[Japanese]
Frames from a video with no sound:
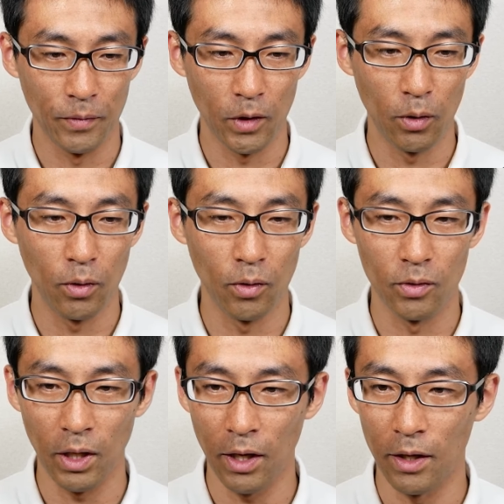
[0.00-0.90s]
の
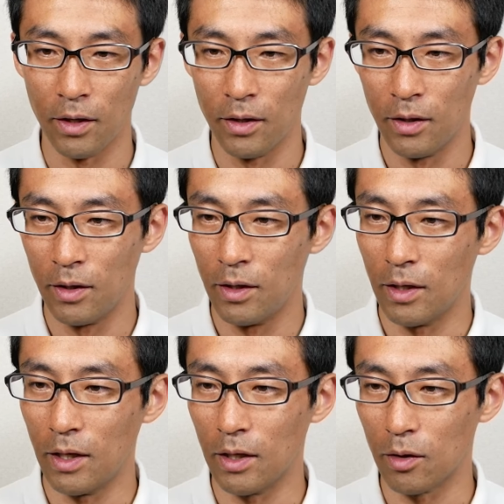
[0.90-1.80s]
方で、
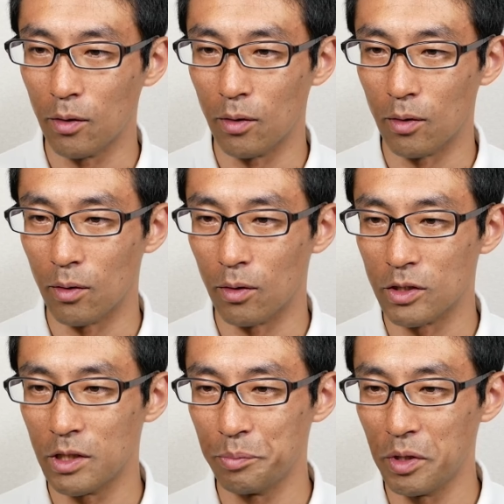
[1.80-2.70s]
えーと、
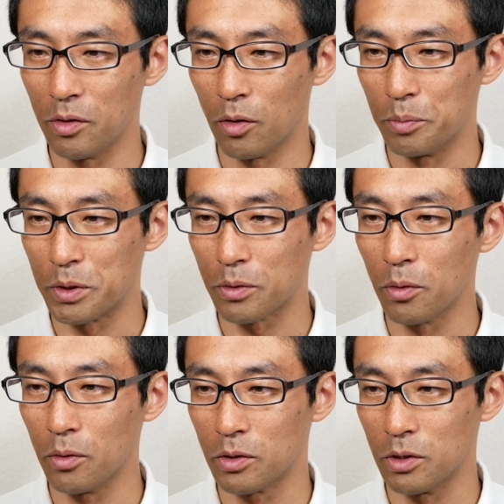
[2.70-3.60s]
CPU の OPS
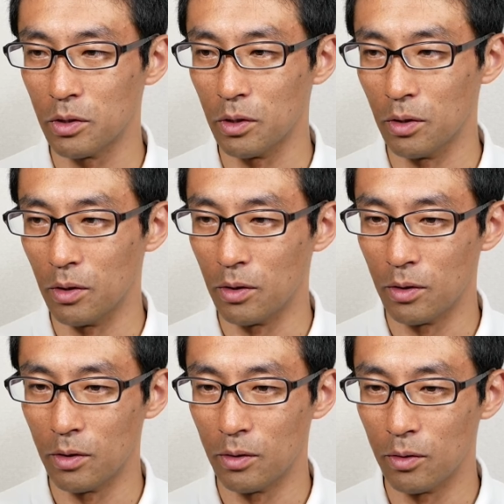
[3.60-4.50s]
コー
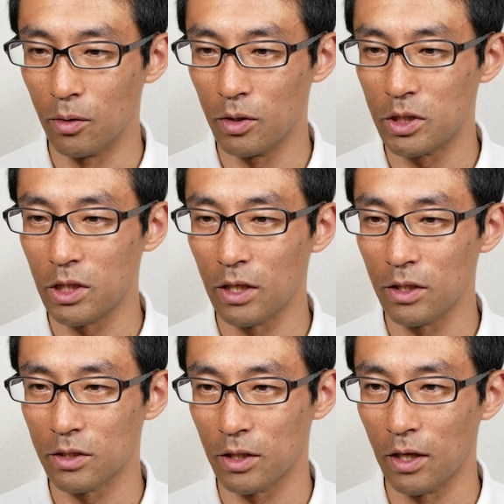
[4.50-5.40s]
の一覧
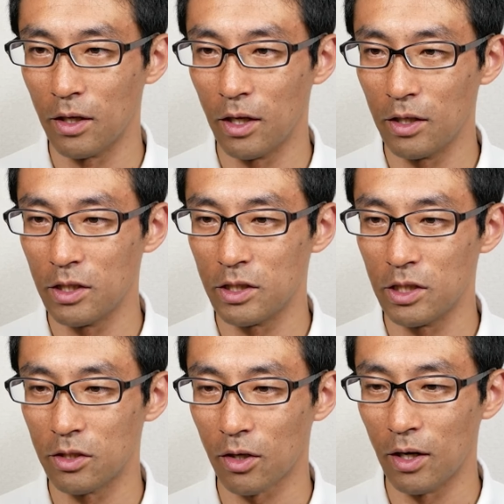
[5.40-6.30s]
ですね
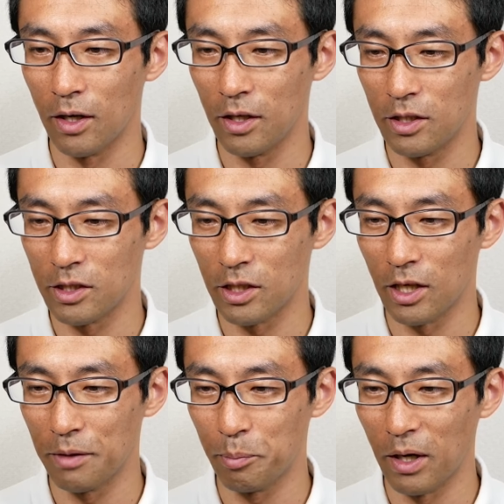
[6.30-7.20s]
ADC とか ADC が
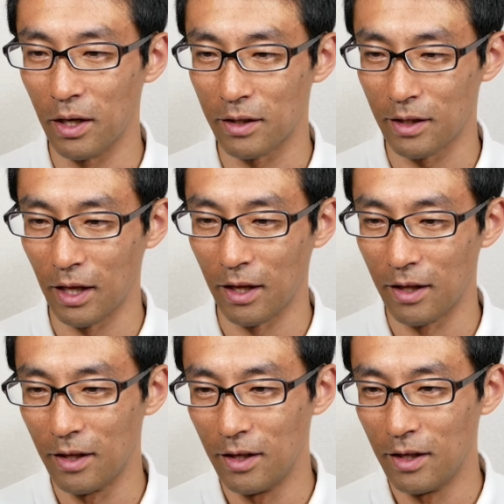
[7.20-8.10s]
いっぱいあって
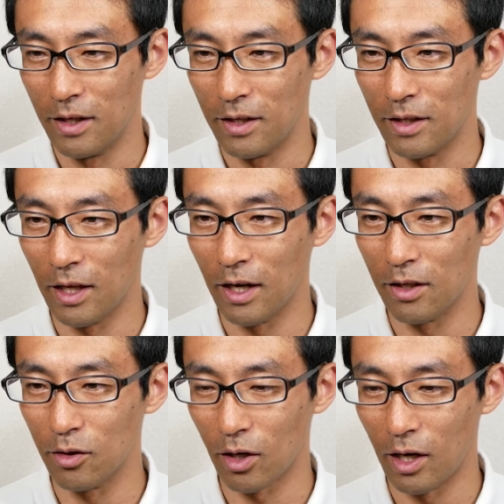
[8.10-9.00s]
で、
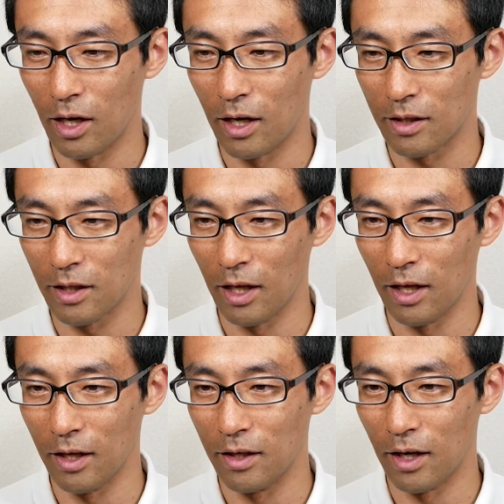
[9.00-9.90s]
アンドがあっ
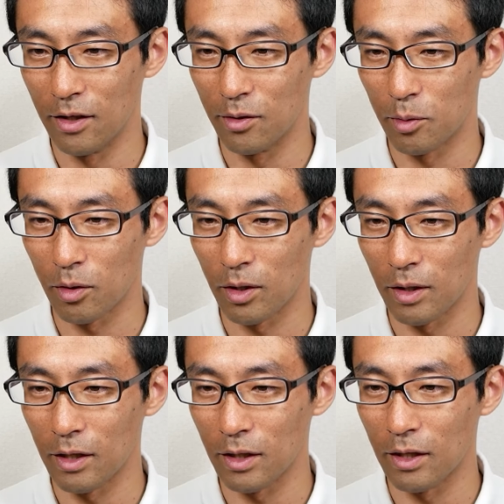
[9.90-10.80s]
て、アンドもこれ、
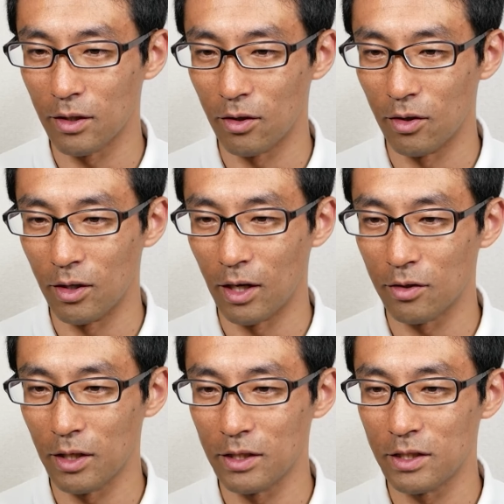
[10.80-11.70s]
ああの、
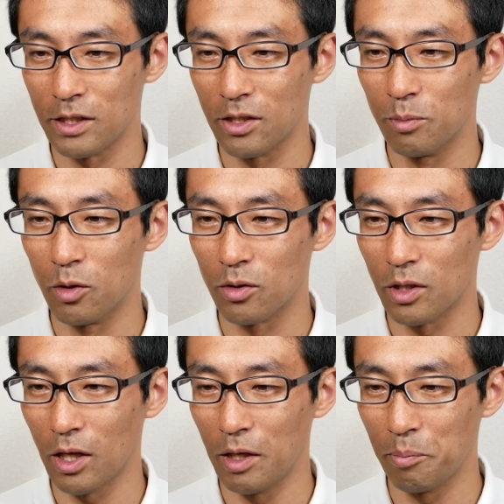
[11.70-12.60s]
アドレッシングモード
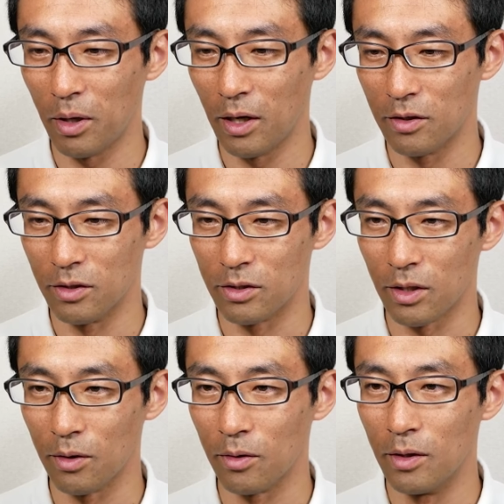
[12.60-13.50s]
でいっぱいあるんです
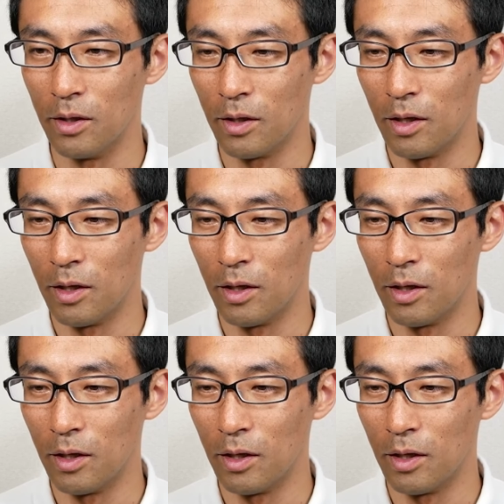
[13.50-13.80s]
けど、